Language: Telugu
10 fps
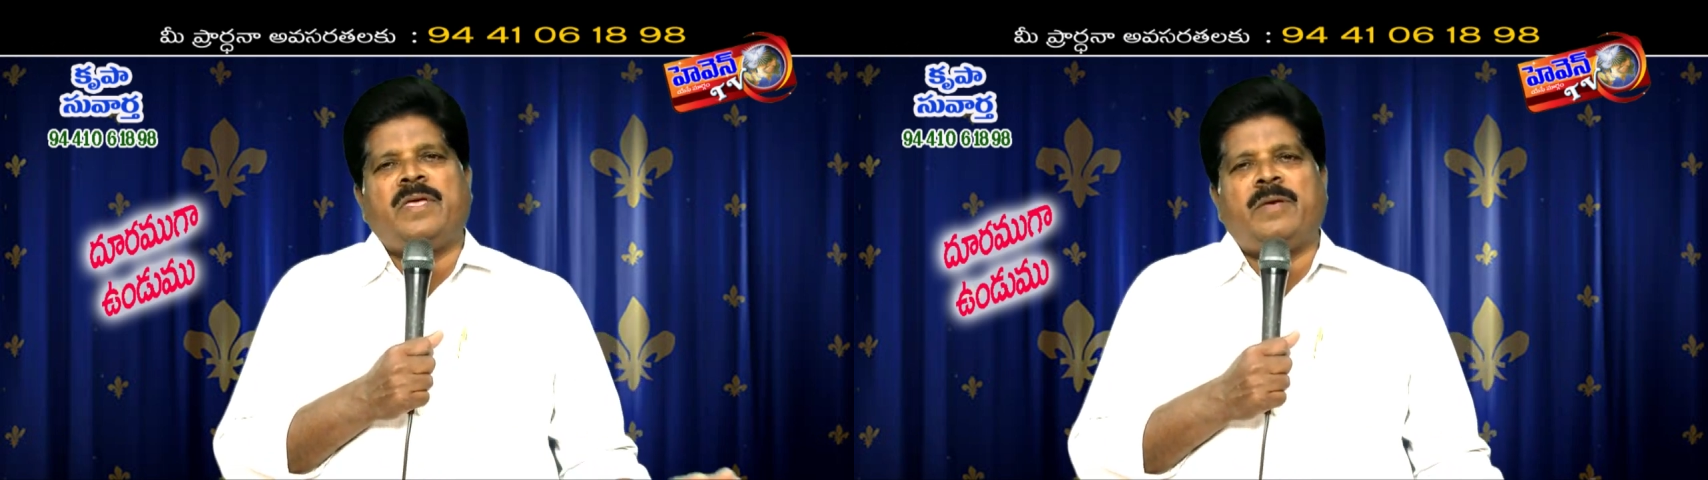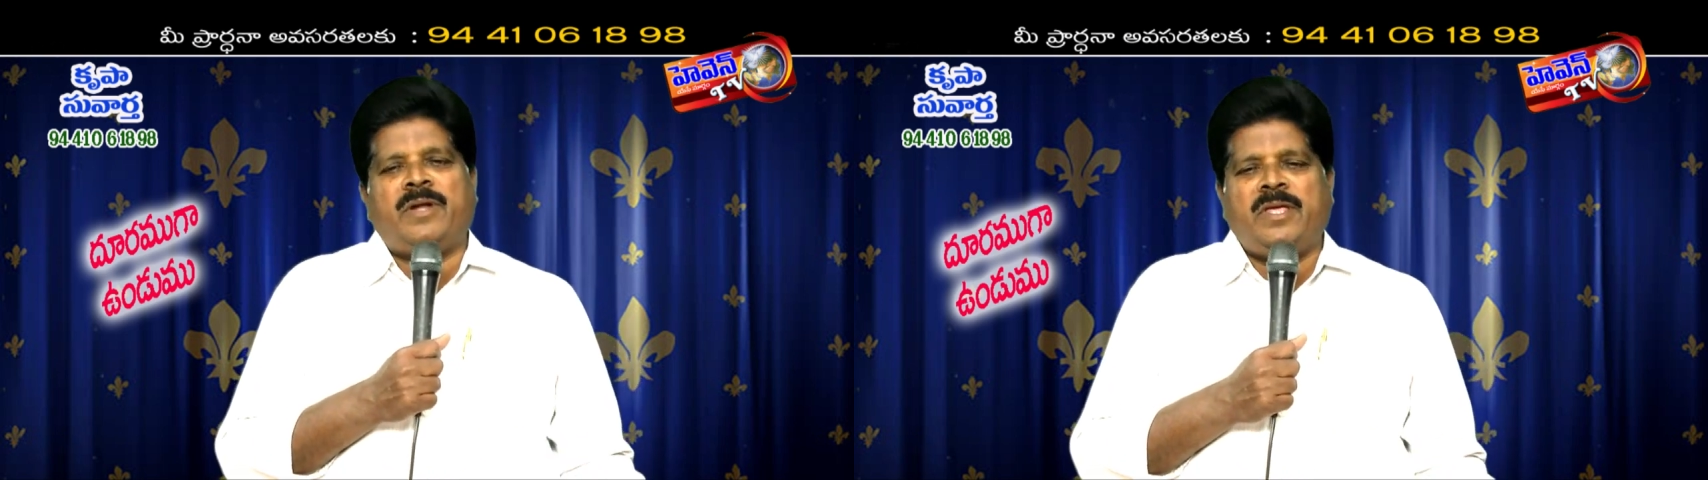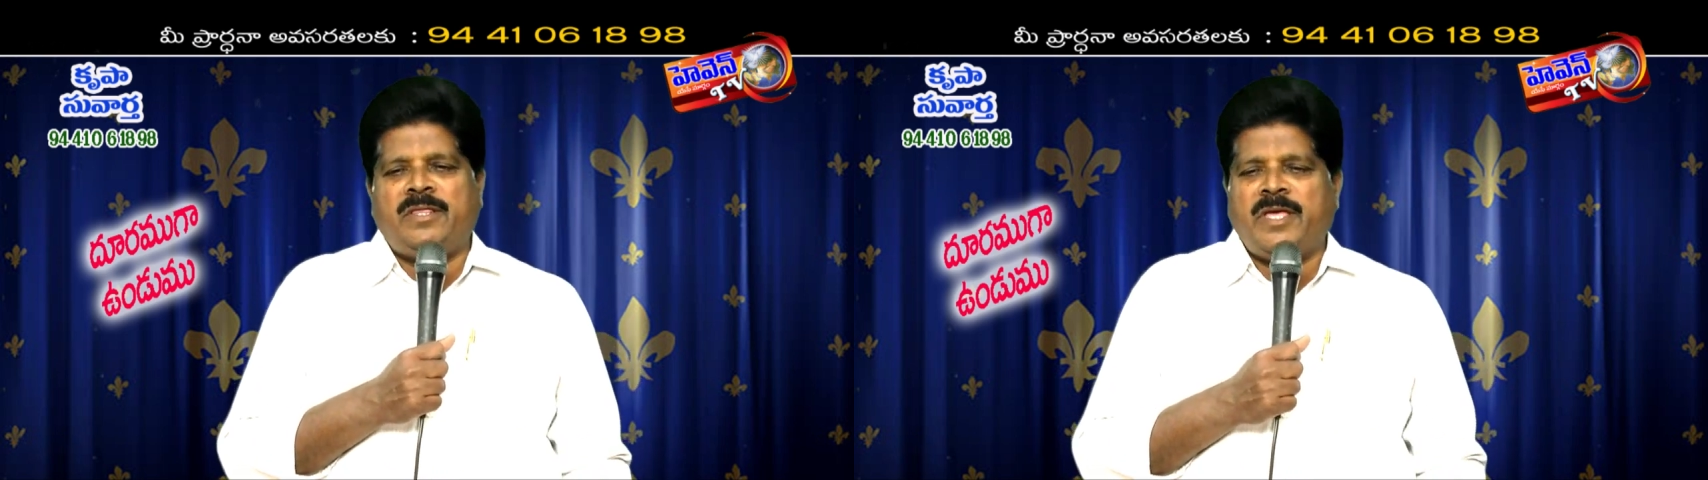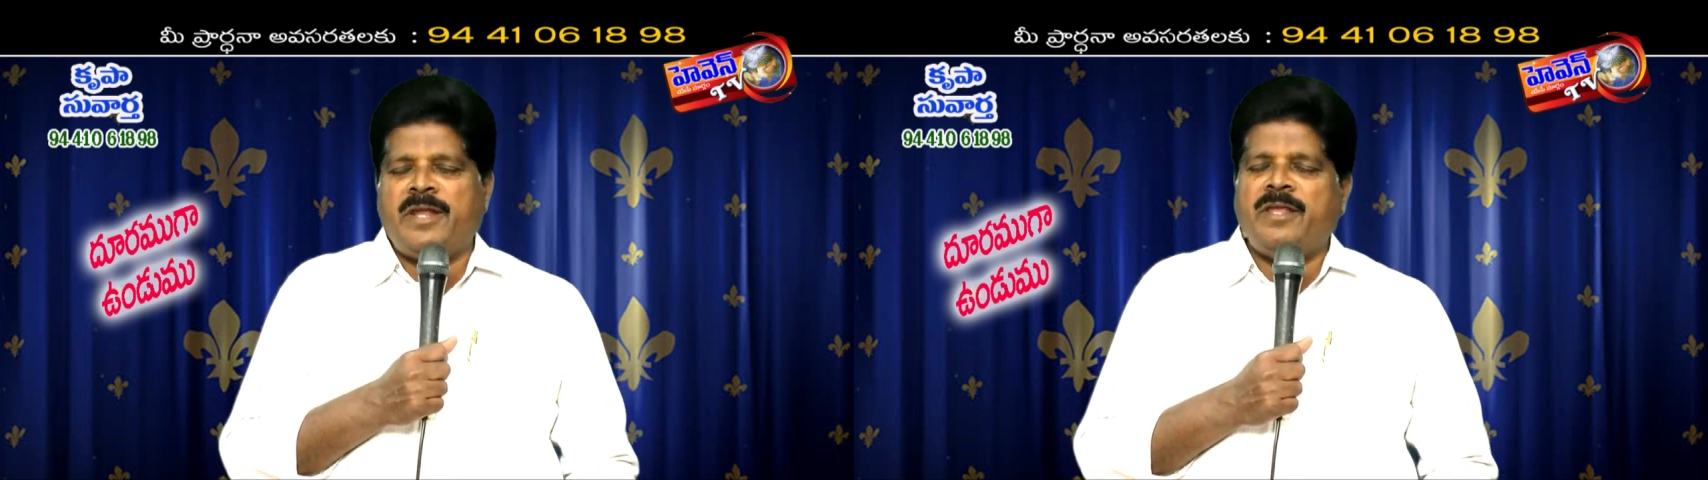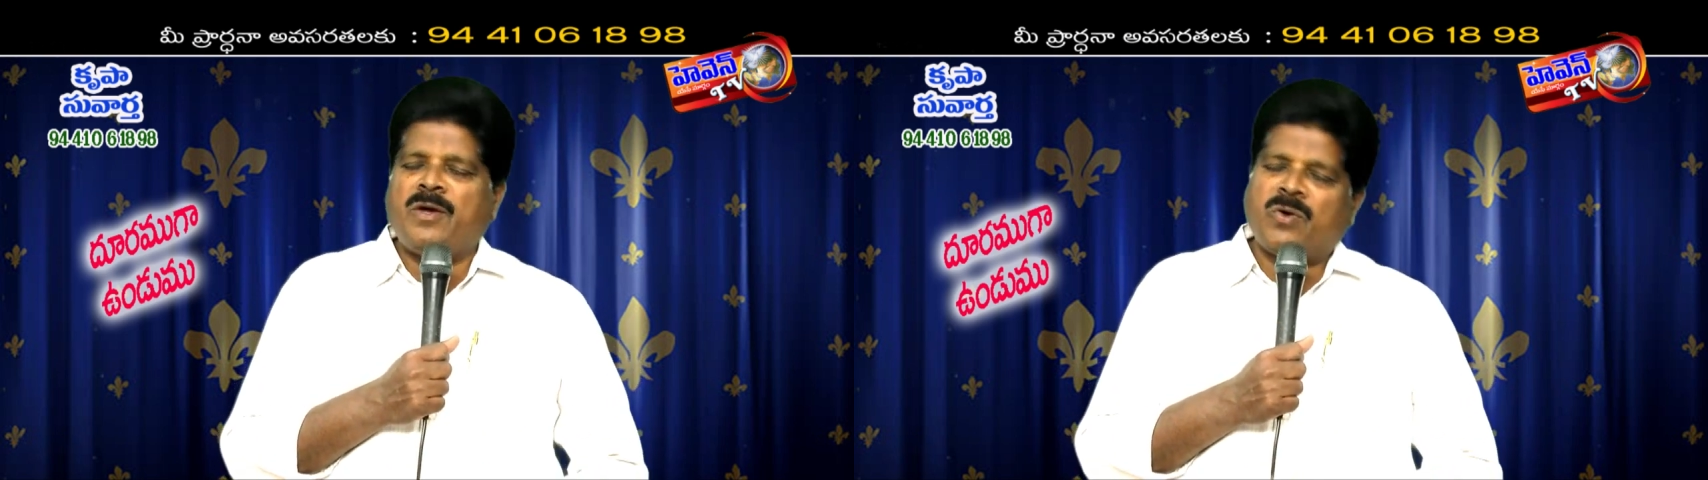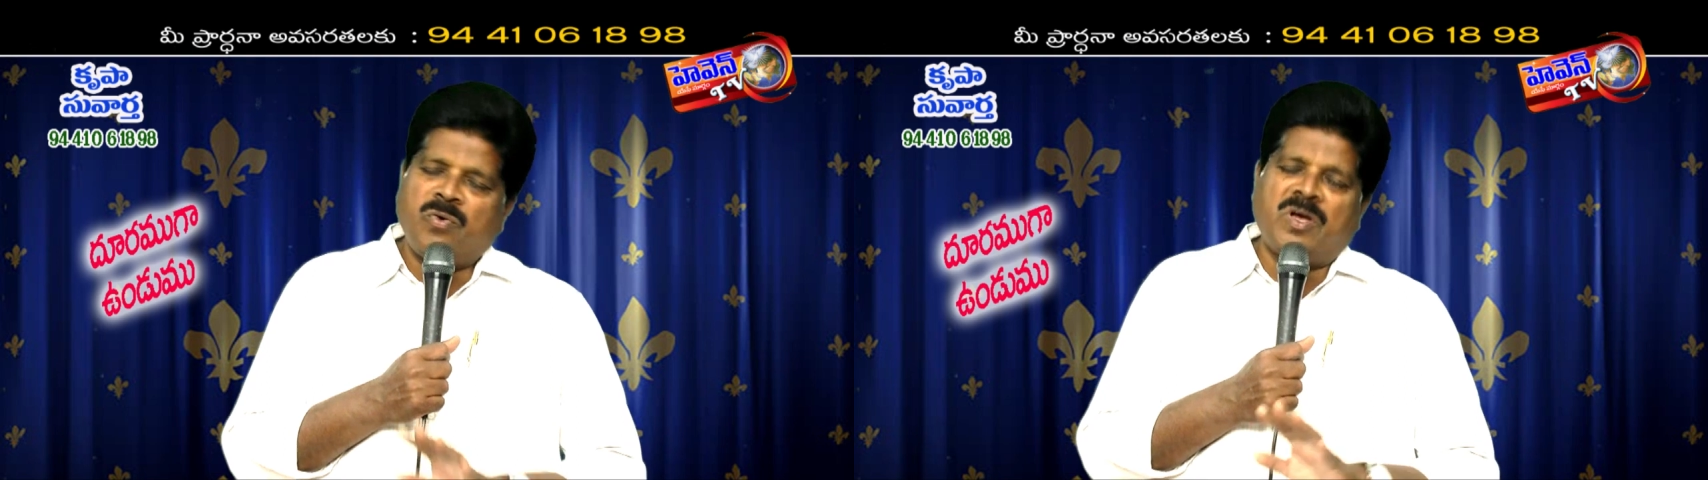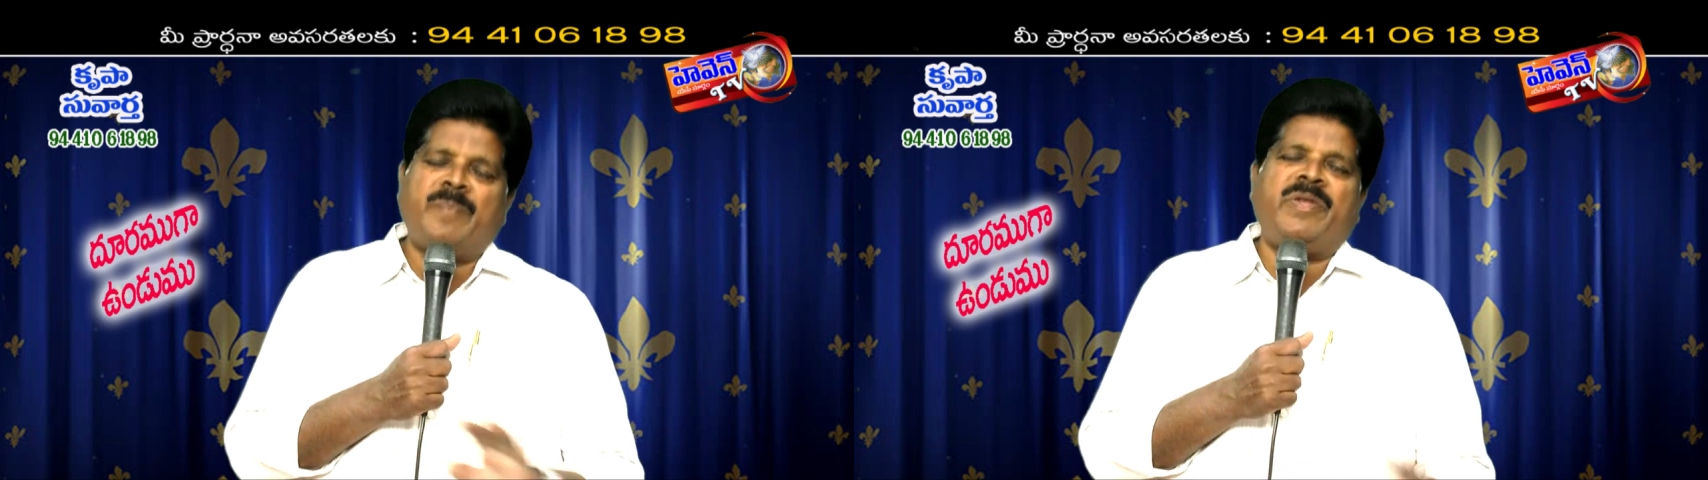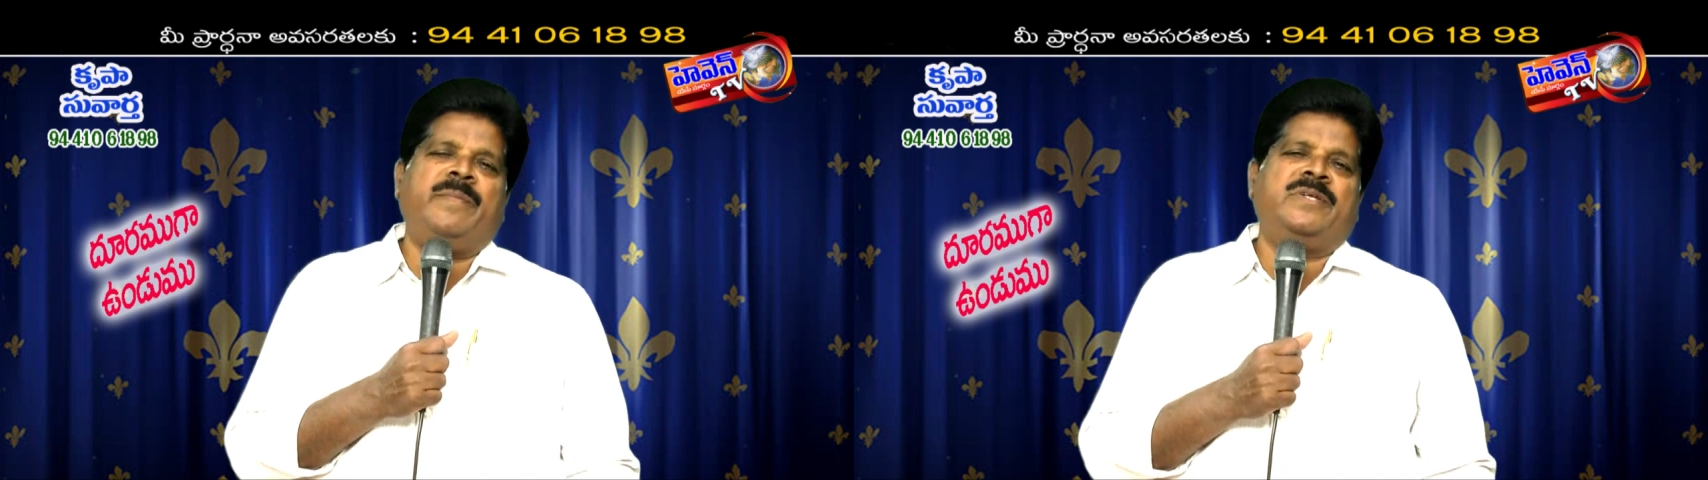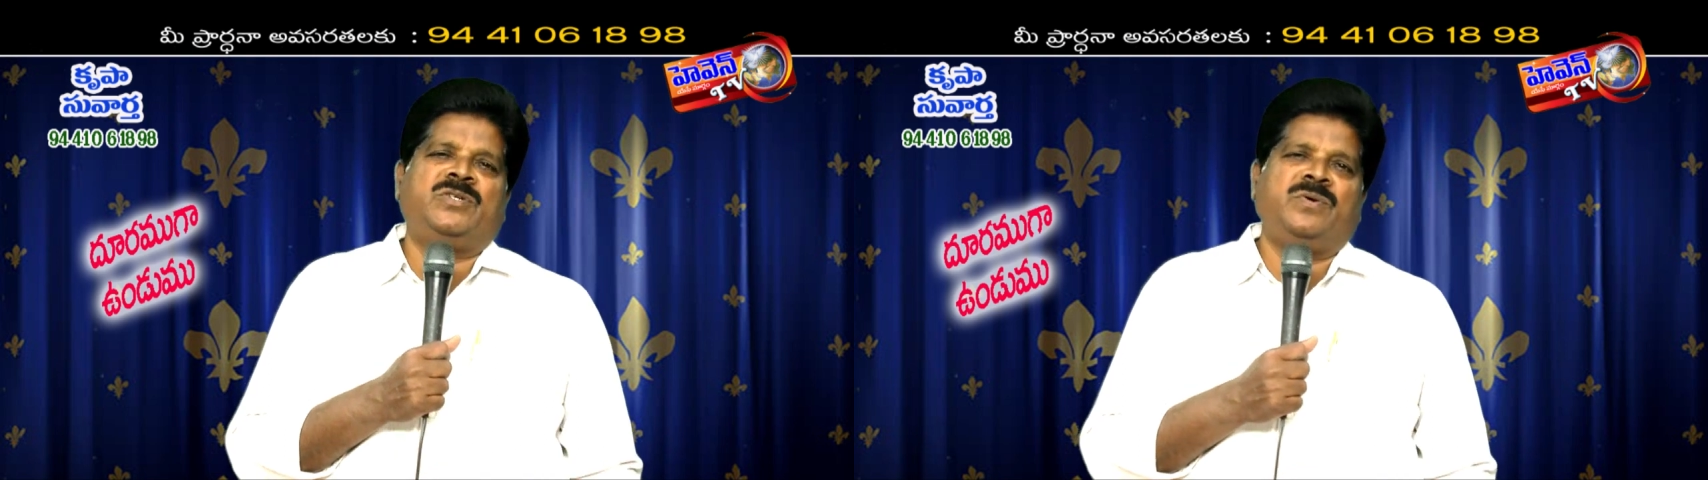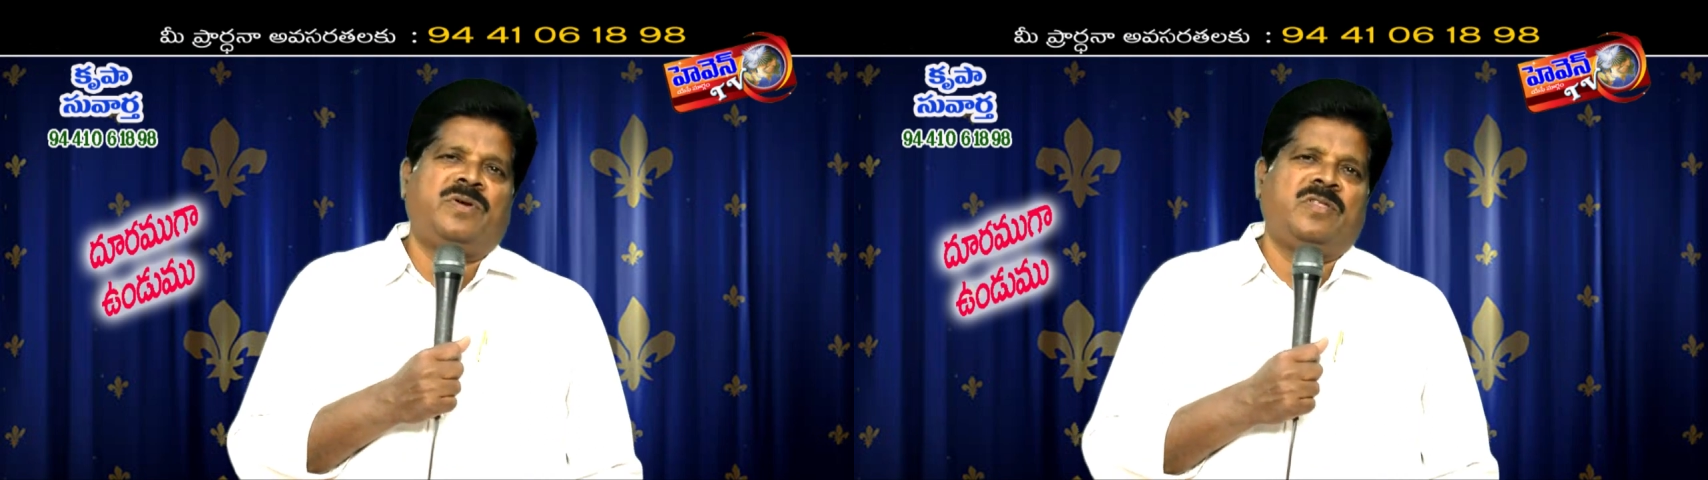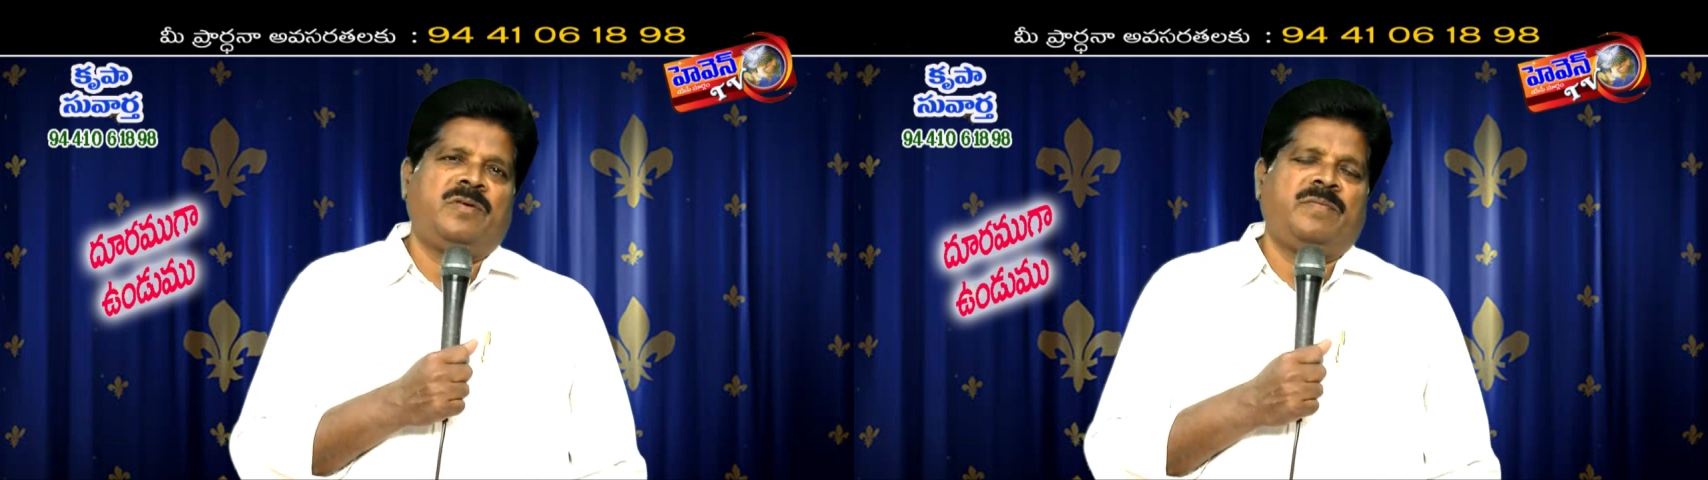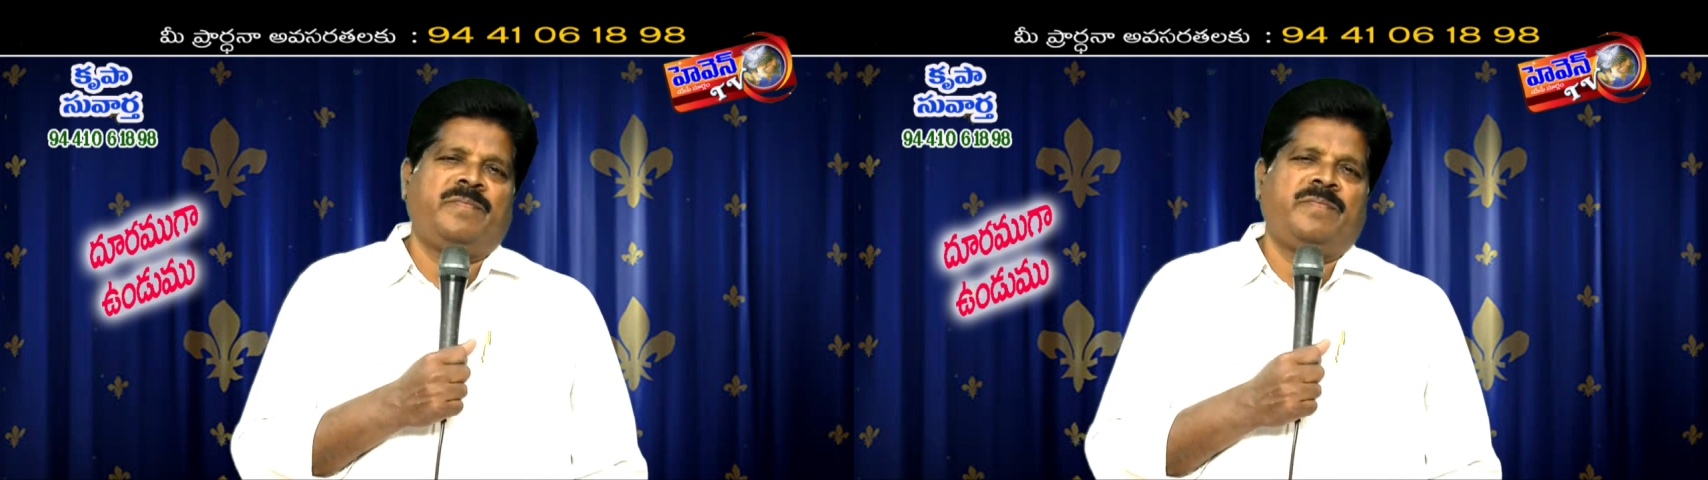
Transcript: ఏమైనా దేన్ని ఎక్కువగా ప్రేమించకూడదు